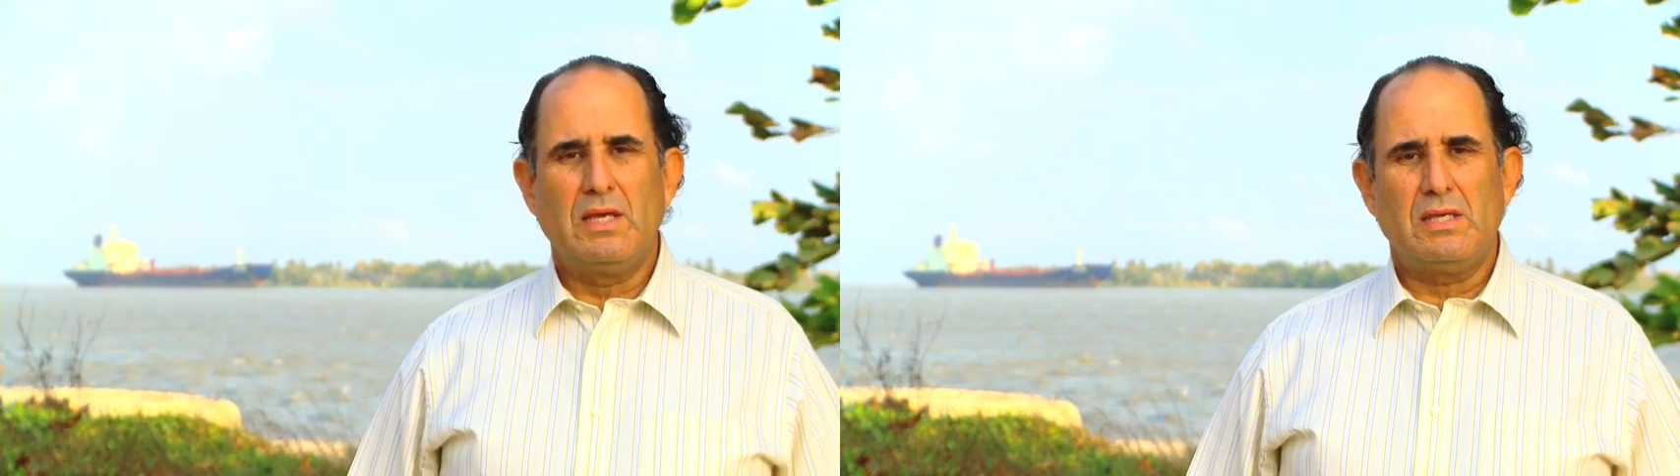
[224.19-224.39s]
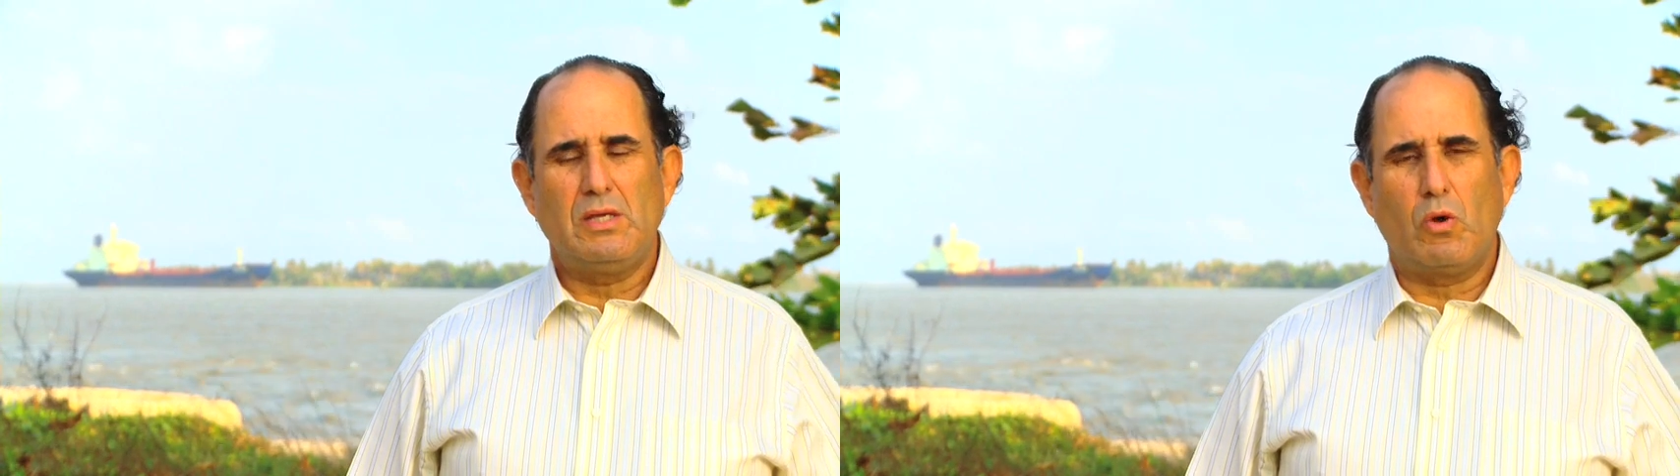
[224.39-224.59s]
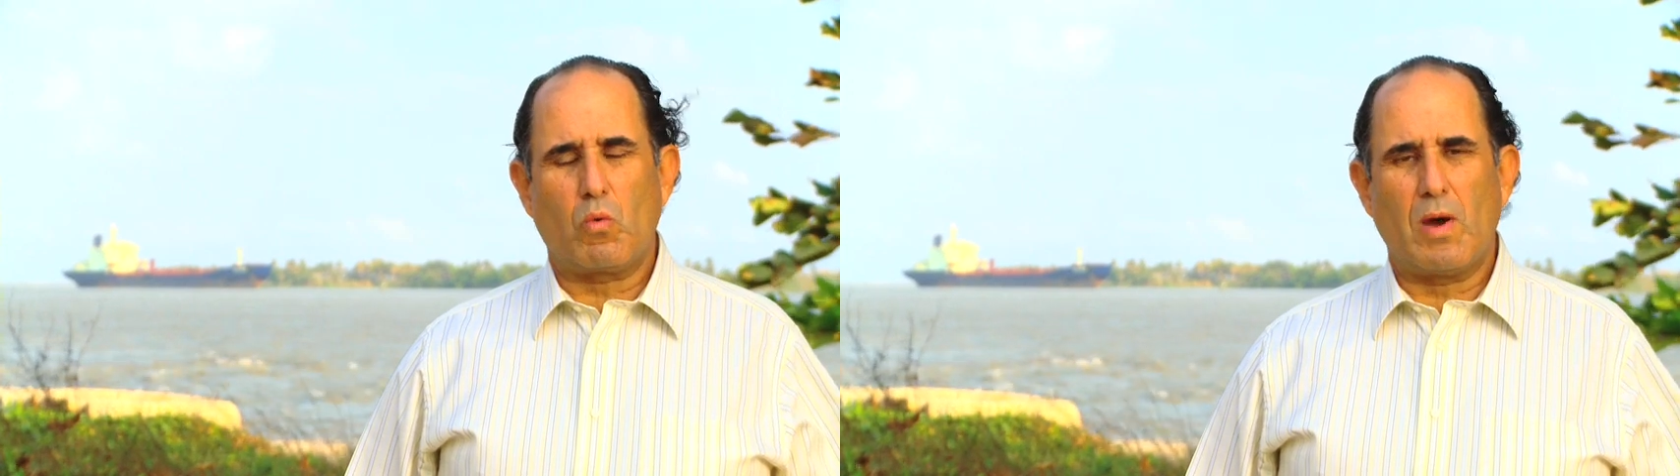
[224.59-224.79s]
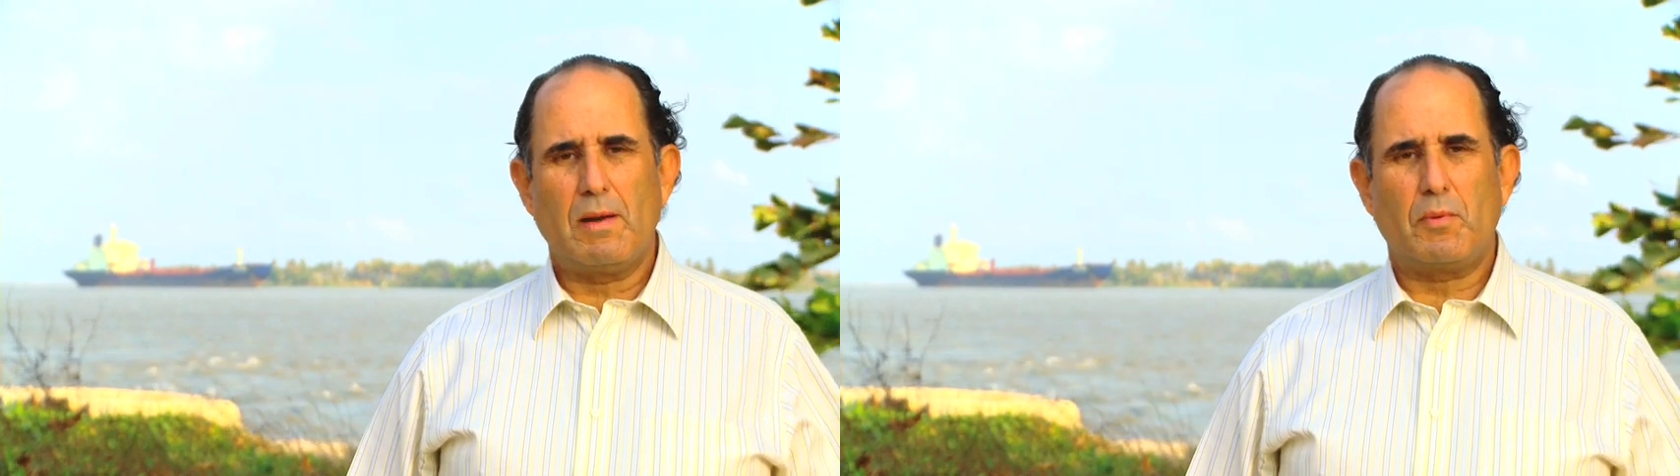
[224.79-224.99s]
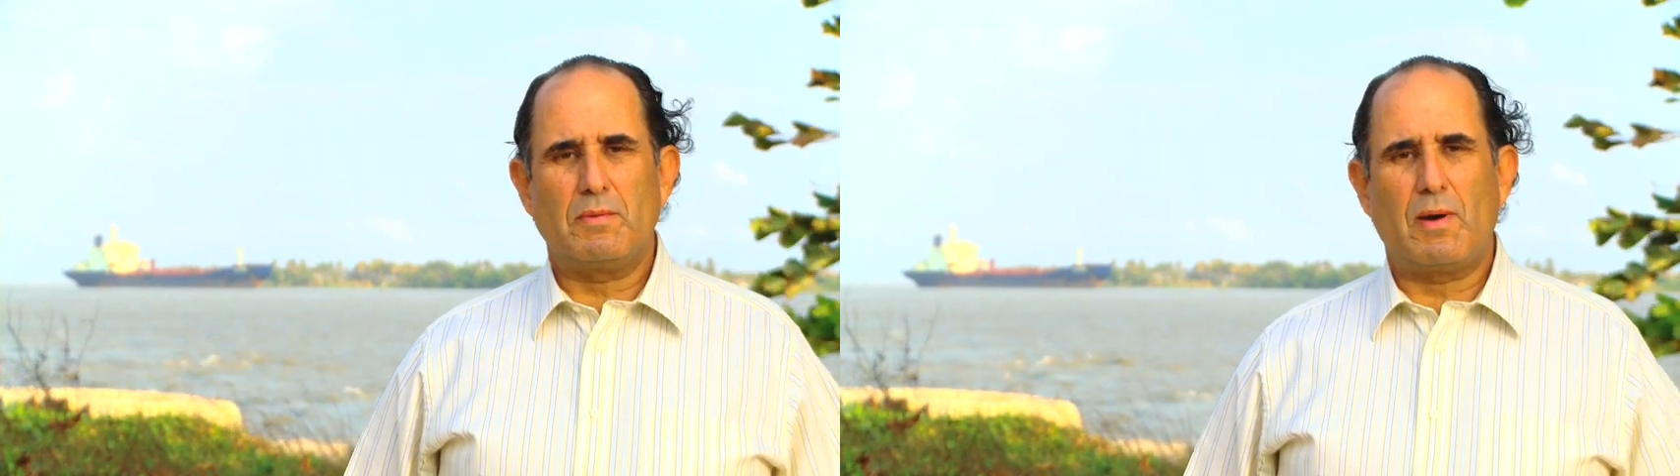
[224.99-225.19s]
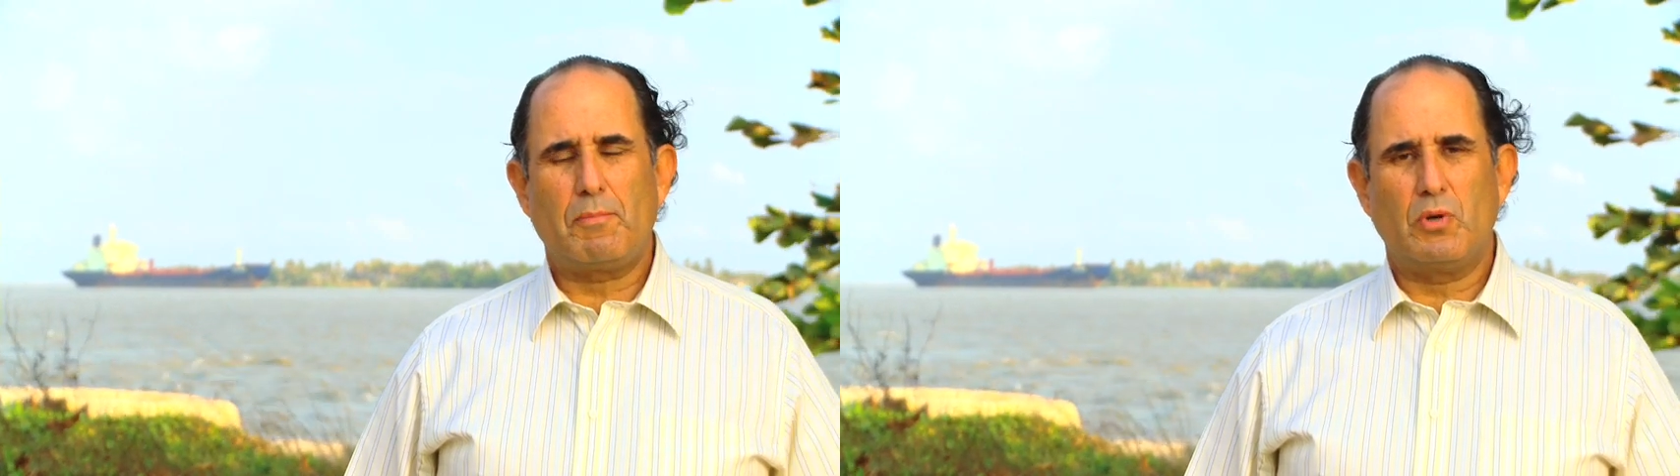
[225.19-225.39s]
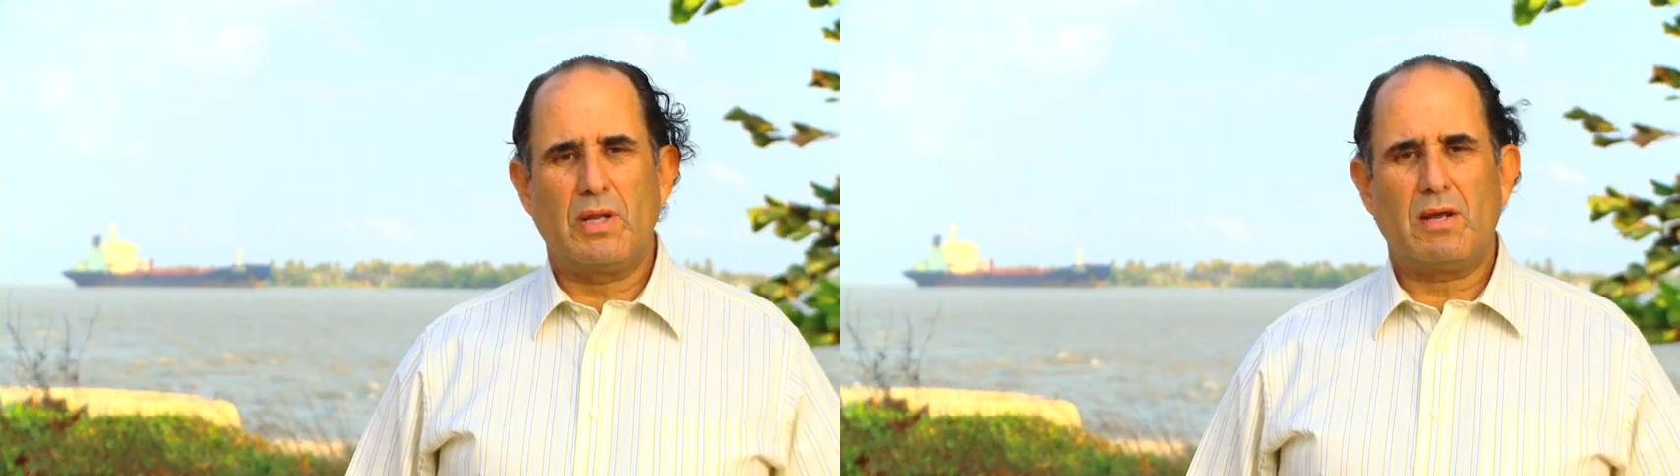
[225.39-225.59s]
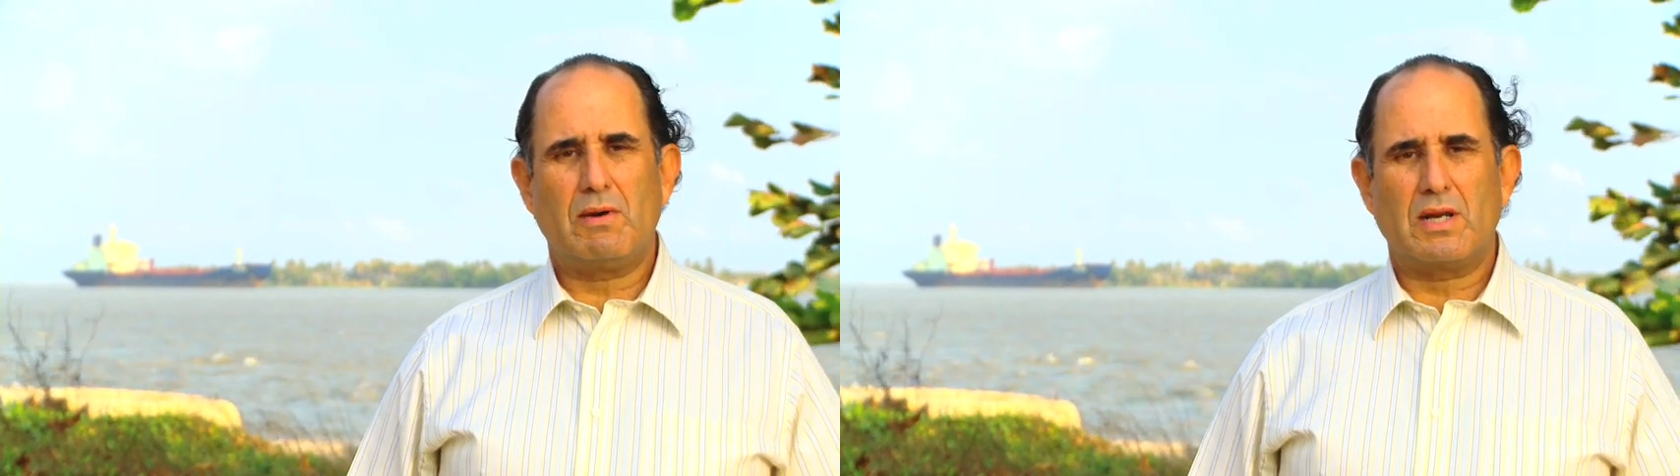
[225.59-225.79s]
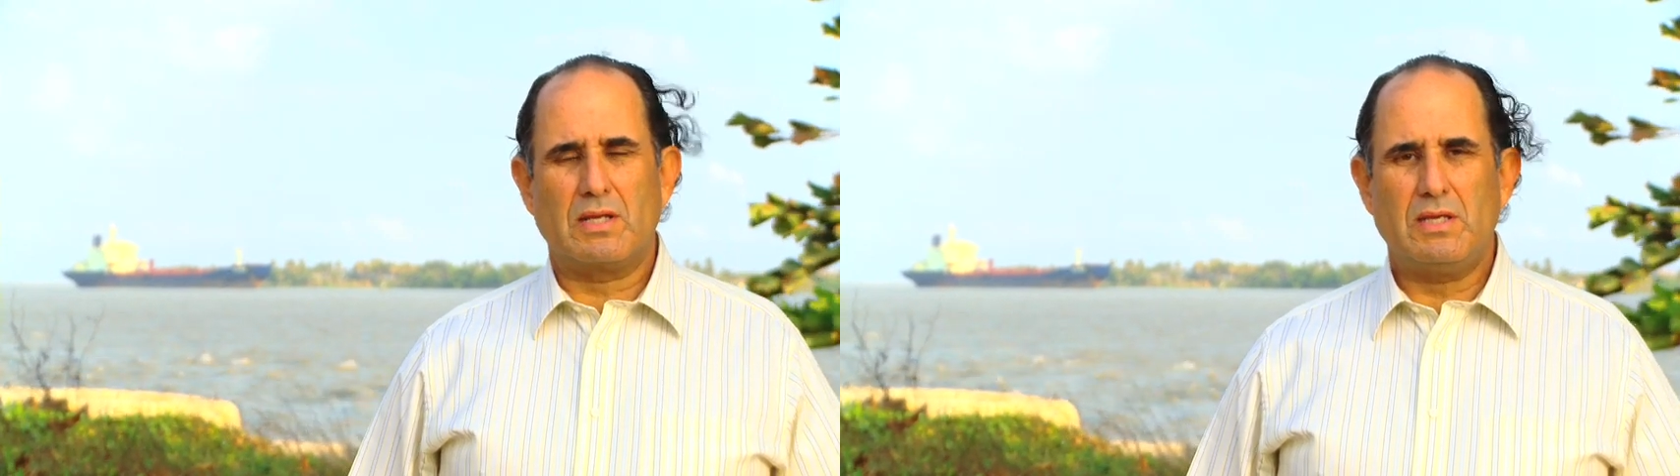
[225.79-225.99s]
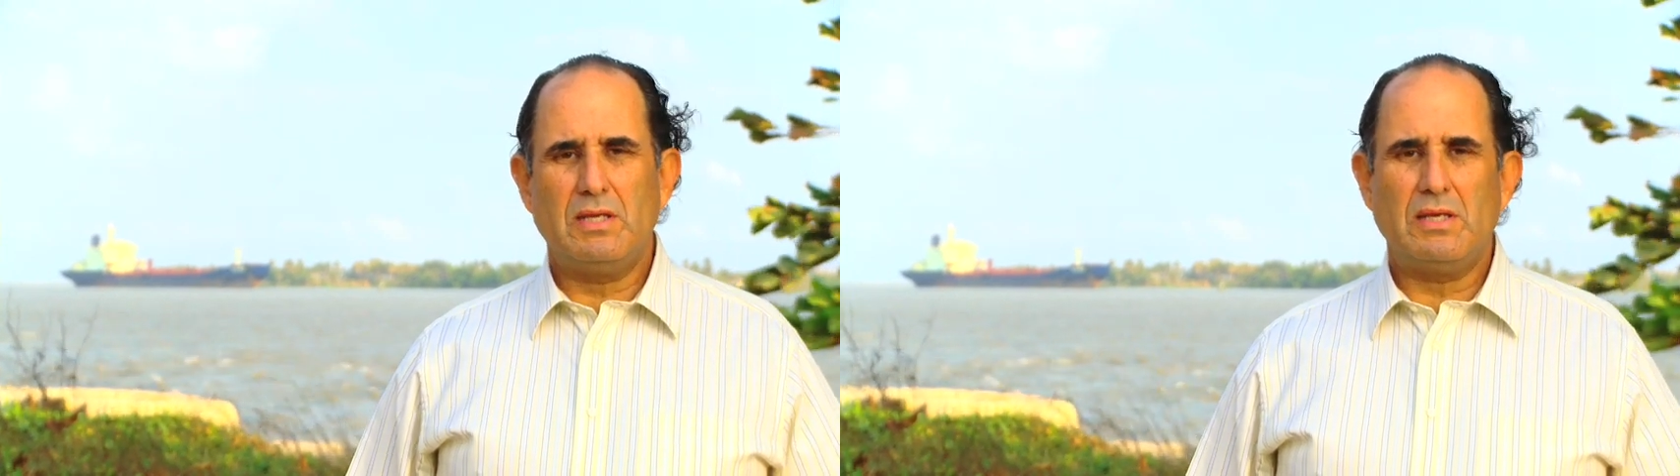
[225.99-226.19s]
y lo cual pues va a poner a
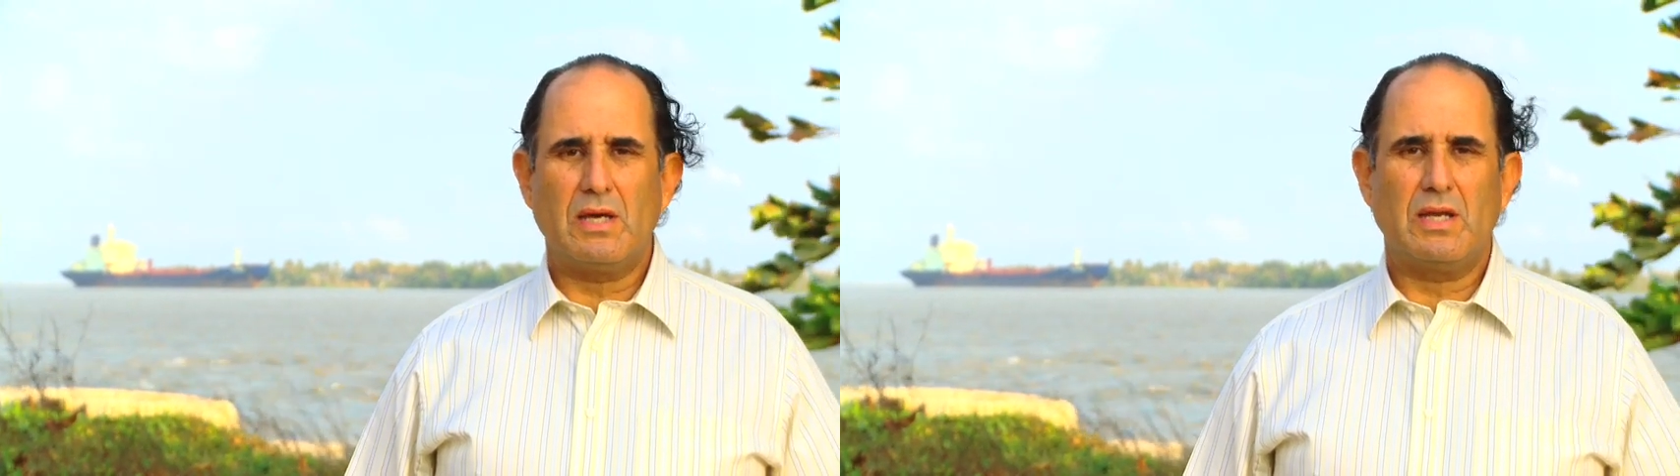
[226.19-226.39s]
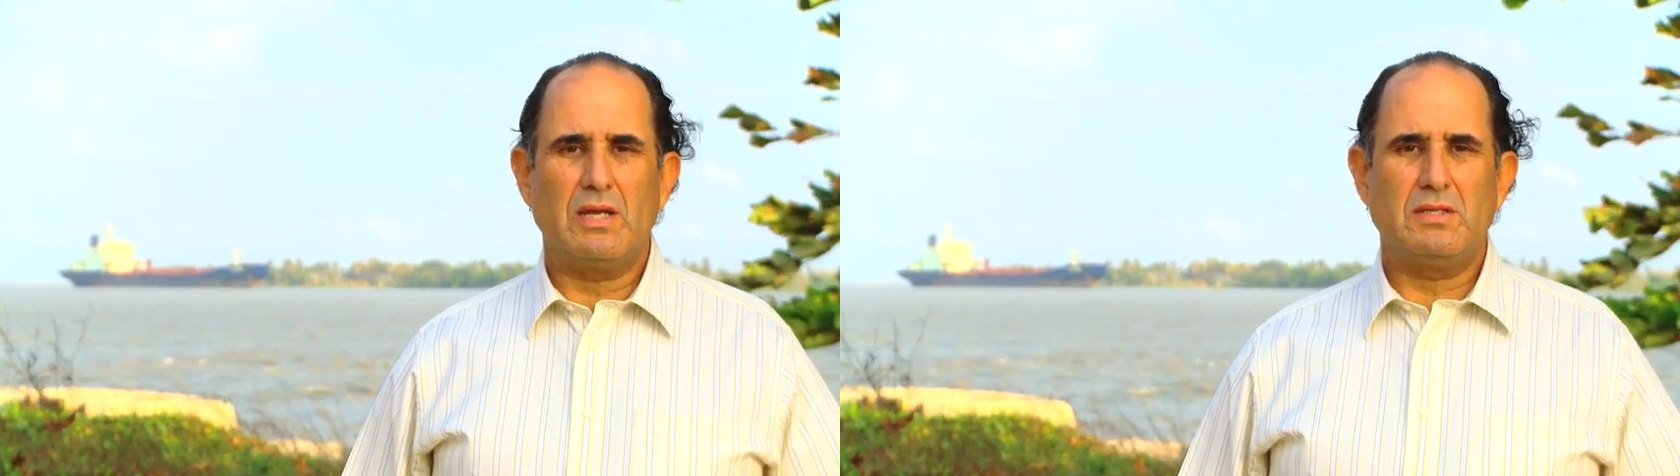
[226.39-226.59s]
Barranquilla en el